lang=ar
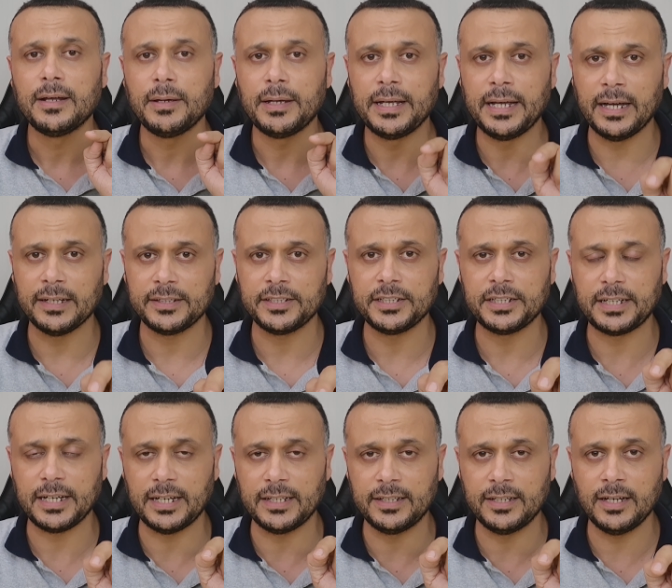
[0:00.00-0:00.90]

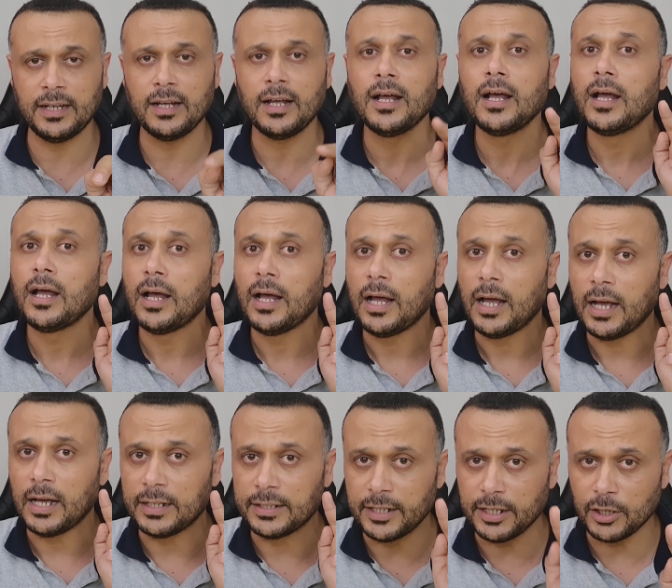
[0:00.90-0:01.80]
يعطيك اداء
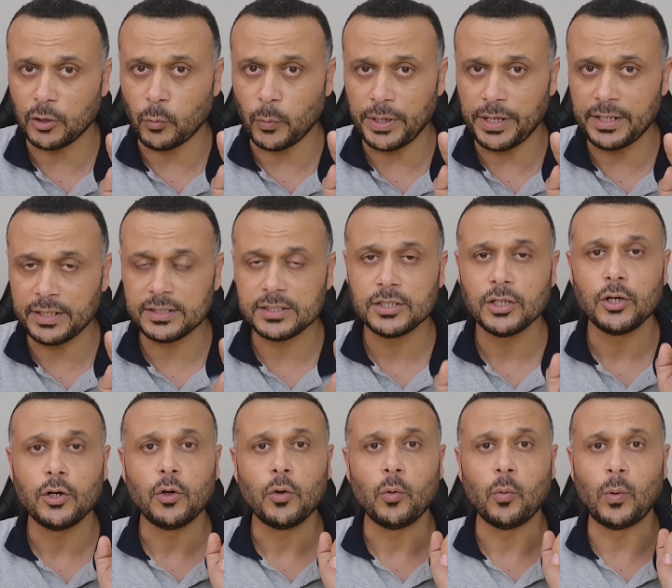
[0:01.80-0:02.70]
اداء كويس
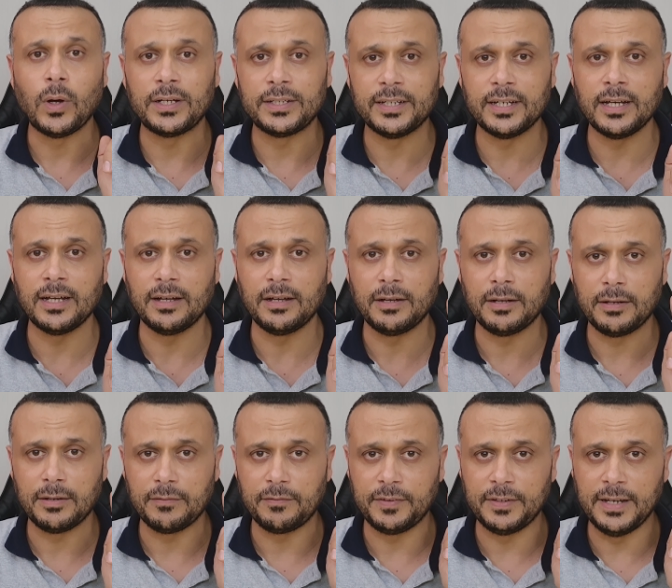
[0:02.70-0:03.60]
واداء
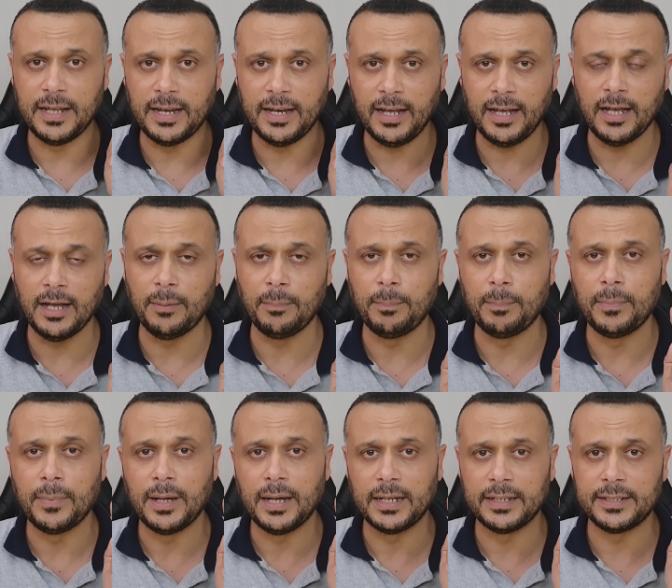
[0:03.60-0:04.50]
في الالعاب
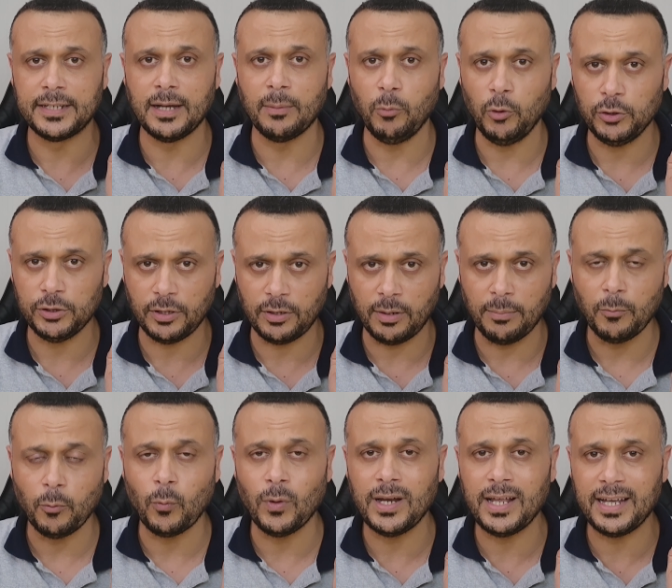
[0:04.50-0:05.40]
اداء محترم
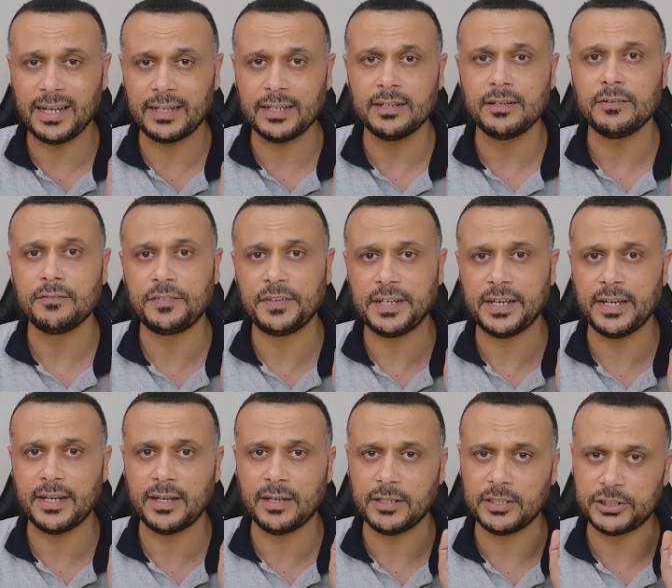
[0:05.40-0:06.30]
ولكن في
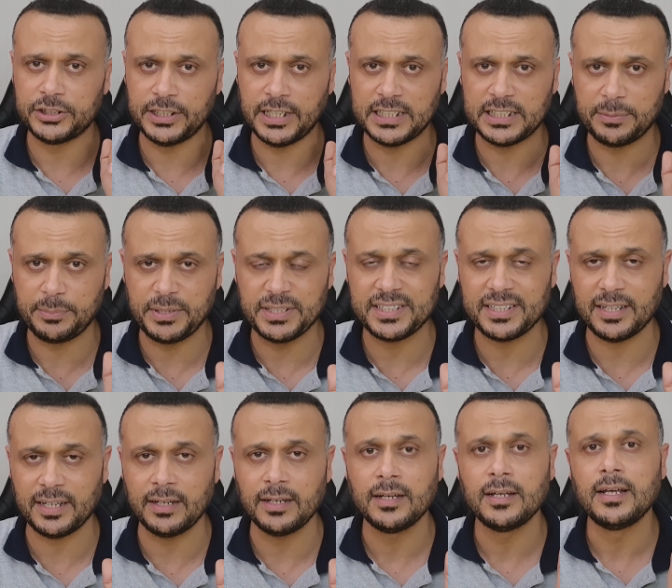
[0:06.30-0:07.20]
هنا الجهاز
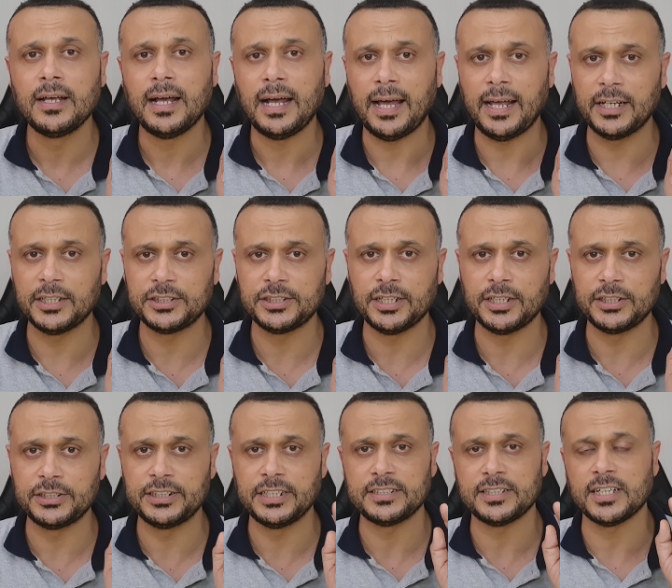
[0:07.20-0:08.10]
بيسخن علشان
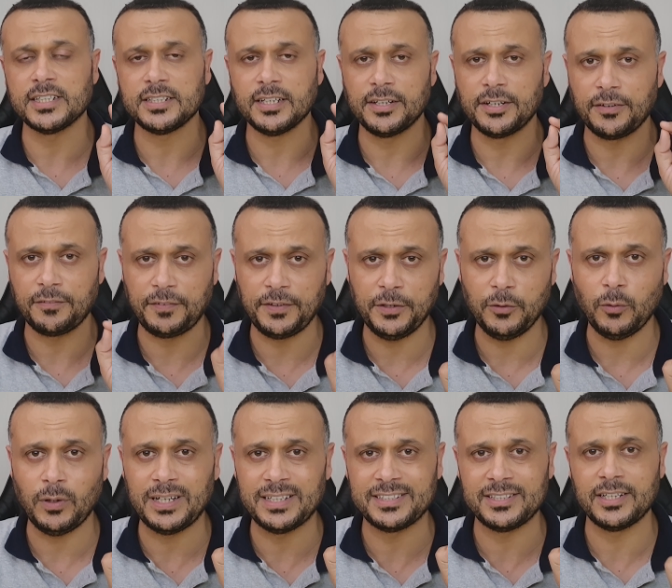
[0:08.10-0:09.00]
الجهاز اصلا رفيع
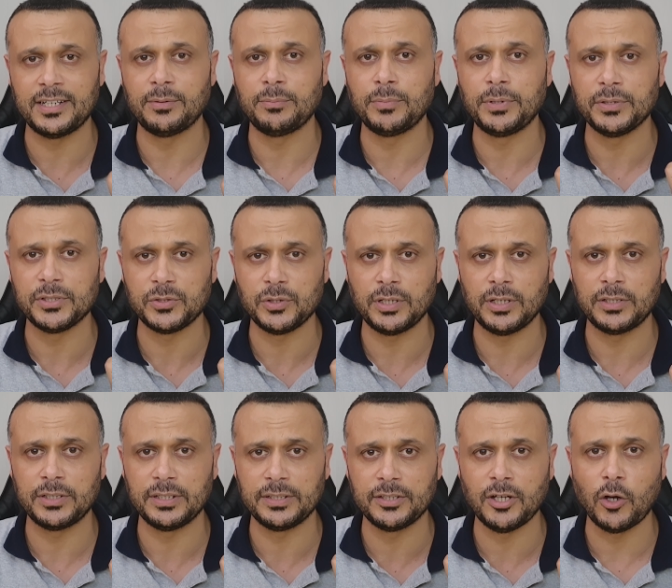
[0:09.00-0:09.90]
واصلا
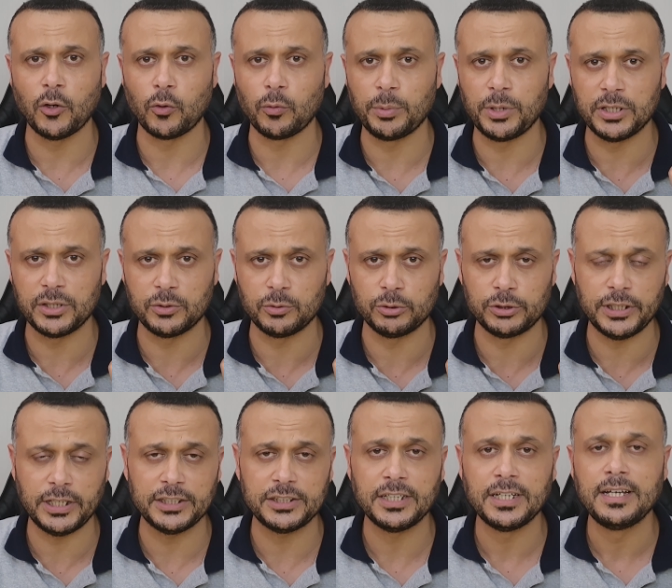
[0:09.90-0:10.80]
ظهره من
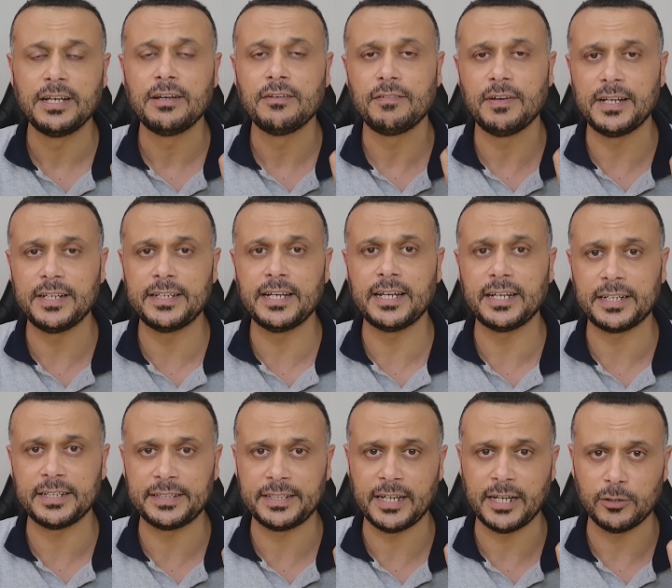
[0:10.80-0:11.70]
الزجاج
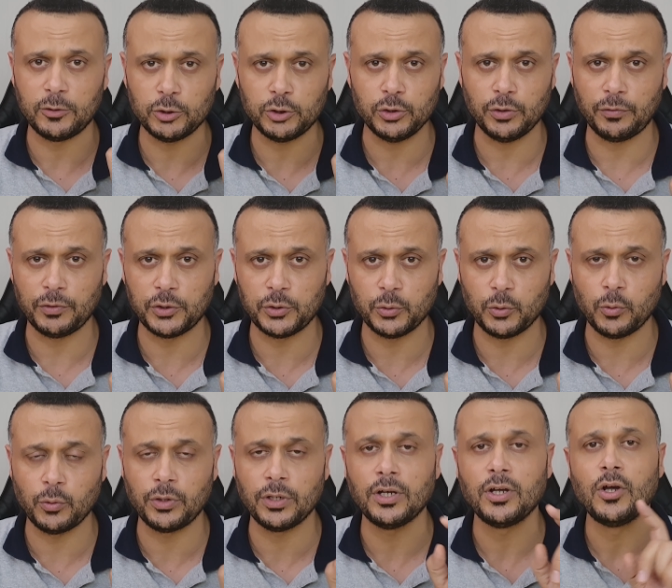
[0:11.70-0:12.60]
فلذلك انت هتشعر في
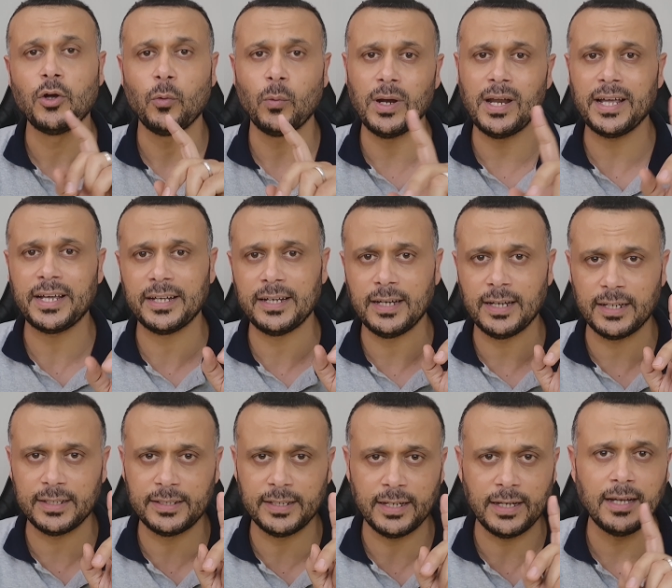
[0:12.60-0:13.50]
السخونه ولكن
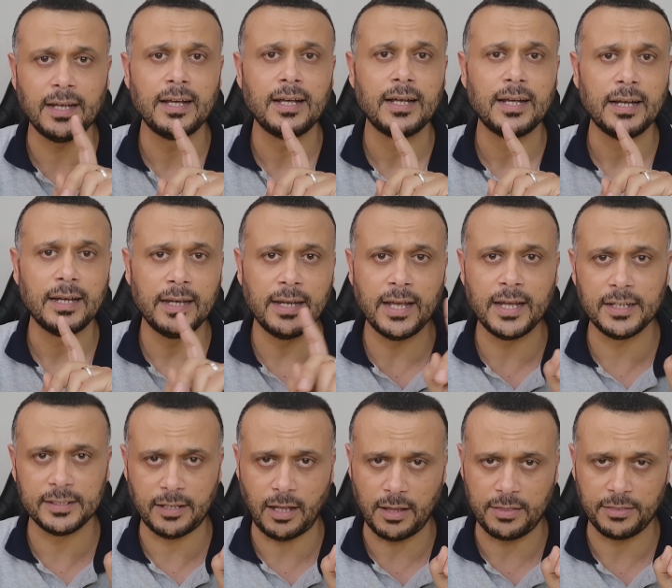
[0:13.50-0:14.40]
الاداء لا
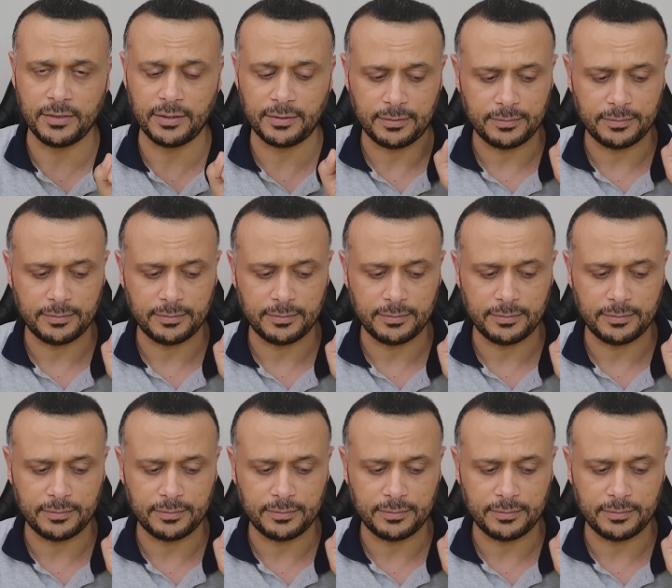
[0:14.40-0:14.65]
يتاثر